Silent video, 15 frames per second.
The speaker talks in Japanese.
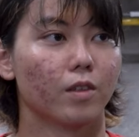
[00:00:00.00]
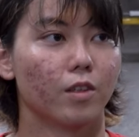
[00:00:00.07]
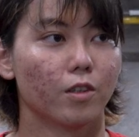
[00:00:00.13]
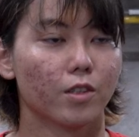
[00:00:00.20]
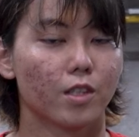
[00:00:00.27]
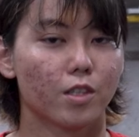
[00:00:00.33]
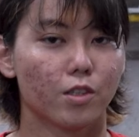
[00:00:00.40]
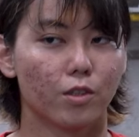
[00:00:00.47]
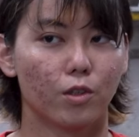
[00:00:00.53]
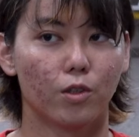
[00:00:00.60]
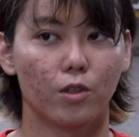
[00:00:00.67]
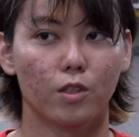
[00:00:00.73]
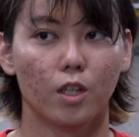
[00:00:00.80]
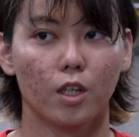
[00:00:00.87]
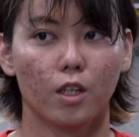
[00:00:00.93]
養成所
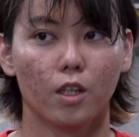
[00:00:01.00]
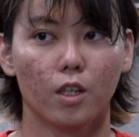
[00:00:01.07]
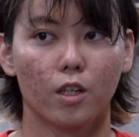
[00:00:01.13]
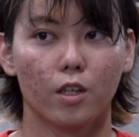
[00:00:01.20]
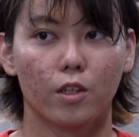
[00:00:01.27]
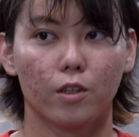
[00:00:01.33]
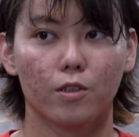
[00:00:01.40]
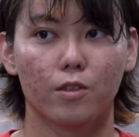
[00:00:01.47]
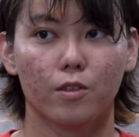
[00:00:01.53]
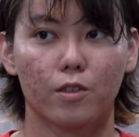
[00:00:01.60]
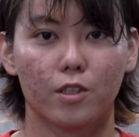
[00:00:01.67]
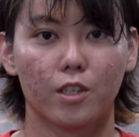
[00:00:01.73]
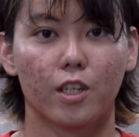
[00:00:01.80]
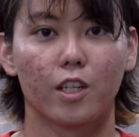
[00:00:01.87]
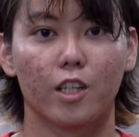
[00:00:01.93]
の競争
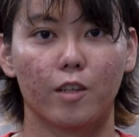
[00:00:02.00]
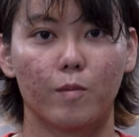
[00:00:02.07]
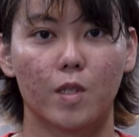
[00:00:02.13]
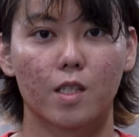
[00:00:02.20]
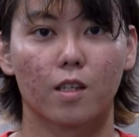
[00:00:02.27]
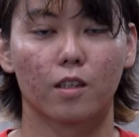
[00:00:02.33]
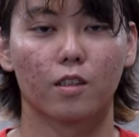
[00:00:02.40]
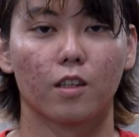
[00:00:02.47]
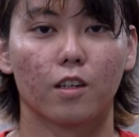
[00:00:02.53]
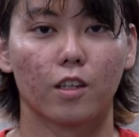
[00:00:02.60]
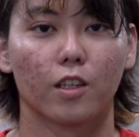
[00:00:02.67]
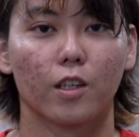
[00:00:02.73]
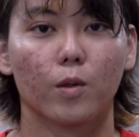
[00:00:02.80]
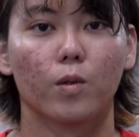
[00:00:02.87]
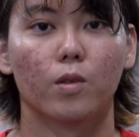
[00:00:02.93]
訓練で見つかった
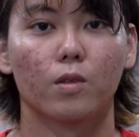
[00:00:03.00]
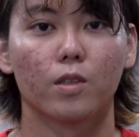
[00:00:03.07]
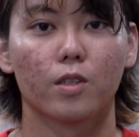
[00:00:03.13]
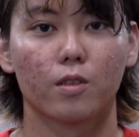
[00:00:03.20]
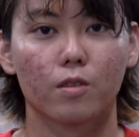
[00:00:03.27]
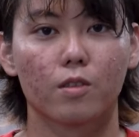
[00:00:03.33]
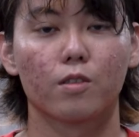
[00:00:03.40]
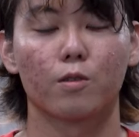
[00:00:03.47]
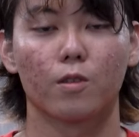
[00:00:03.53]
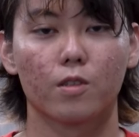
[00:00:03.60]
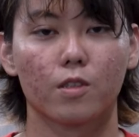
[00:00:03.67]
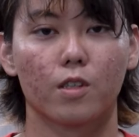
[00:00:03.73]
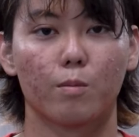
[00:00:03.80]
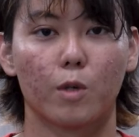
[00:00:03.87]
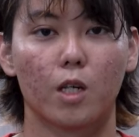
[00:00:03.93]
課題を一つ一
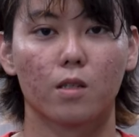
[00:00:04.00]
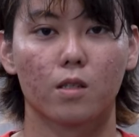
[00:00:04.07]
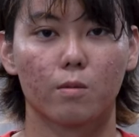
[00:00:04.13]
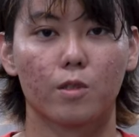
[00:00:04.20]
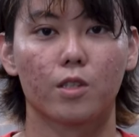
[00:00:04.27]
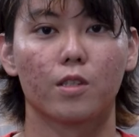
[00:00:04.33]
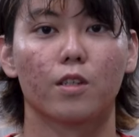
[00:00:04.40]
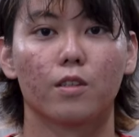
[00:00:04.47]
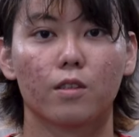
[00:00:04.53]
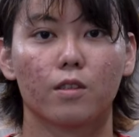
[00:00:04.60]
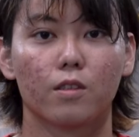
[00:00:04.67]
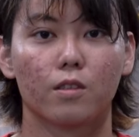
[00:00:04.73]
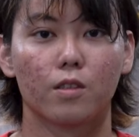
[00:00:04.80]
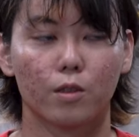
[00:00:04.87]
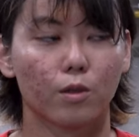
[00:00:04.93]
つ今潰して
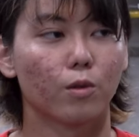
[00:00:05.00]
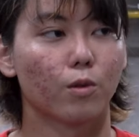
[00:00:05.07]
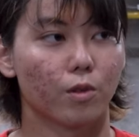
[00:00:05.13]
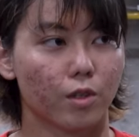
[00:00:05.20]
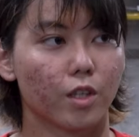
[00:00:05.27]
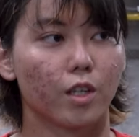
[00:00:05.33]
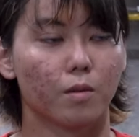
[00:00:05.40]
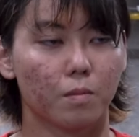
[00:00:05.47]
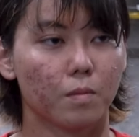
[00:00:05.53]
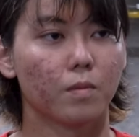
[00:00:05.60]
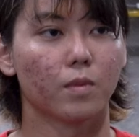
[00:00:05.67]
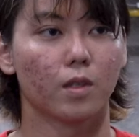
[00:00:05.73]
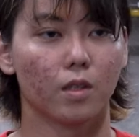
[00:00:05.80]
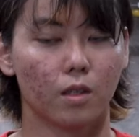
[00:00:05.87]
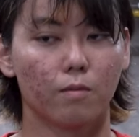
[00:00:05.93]
るっていうところで、
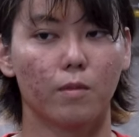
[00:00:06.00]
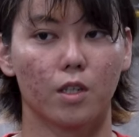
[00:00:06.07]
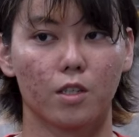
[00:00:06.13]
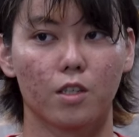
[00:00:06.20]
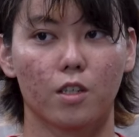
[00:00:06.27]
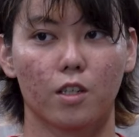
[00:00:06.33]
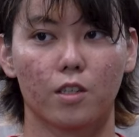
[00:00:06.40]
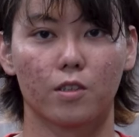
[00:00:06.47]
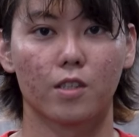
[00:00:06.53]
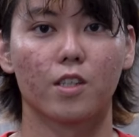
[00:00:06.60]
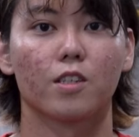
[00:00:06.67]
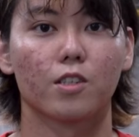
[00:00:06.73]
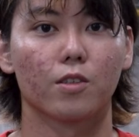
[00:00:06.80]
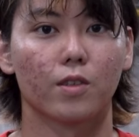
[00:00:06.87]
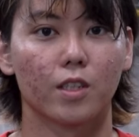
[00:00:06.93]
しっかりと
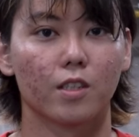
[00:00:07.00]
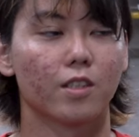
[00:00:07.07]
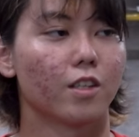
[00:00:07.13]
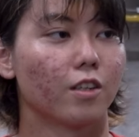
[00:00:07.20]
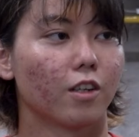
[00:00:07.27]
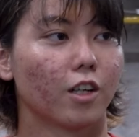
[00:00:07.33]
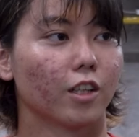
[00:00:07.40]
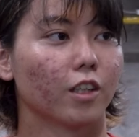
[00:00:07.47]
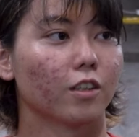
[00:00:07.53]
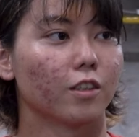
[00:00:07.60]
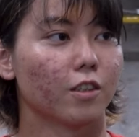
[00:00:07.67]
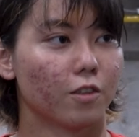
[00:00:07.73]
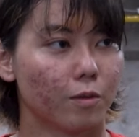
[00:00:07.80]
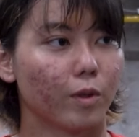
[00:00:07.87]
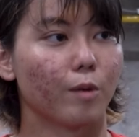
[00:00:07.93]
成長はできてるかなっ
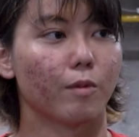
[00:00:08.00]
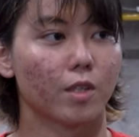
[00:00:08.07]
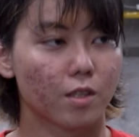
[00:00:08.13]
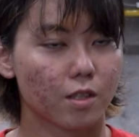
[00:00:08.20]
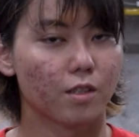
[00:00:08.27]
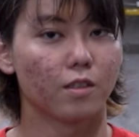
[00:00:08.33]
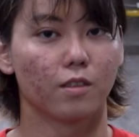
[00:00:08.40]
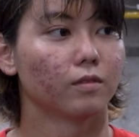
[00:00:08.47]
て思います。